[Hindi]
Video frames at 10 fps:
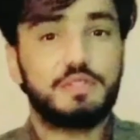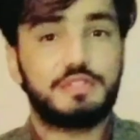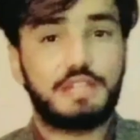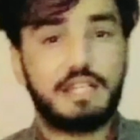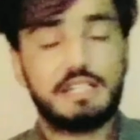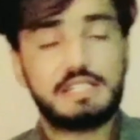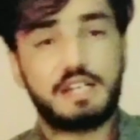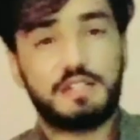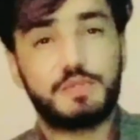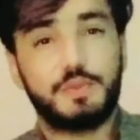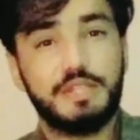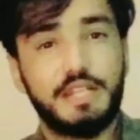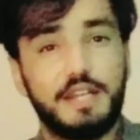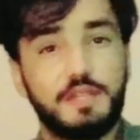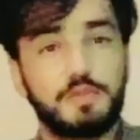चैनल के साथ जुड़ते
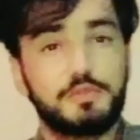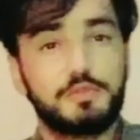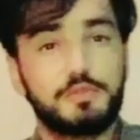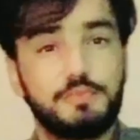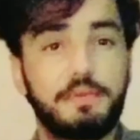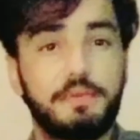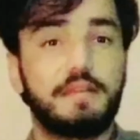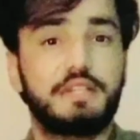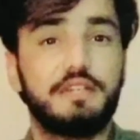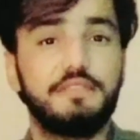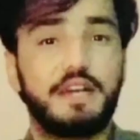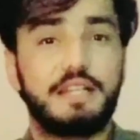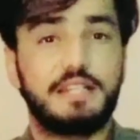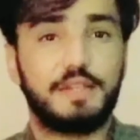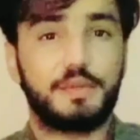हैं तो उसमें आपका एक बेहतरीन फ़ायदा
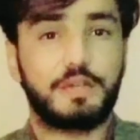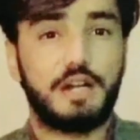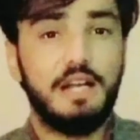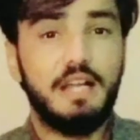ये होगा